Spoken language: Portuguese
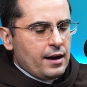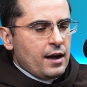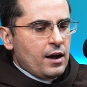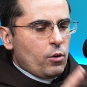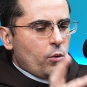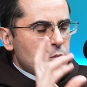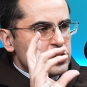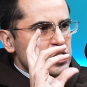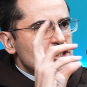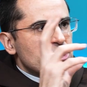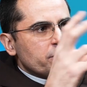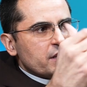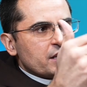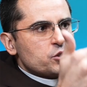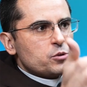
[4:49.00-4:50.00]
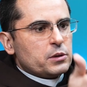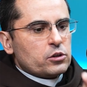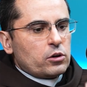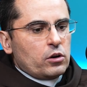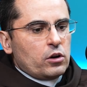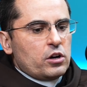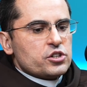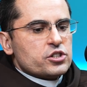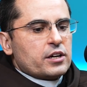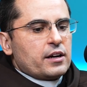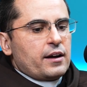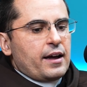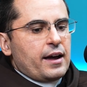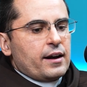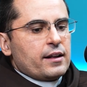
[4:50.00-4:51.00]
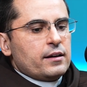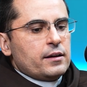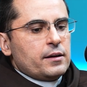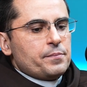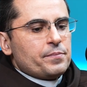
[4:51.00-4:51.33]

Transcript: o objetivo da Suma Teológica era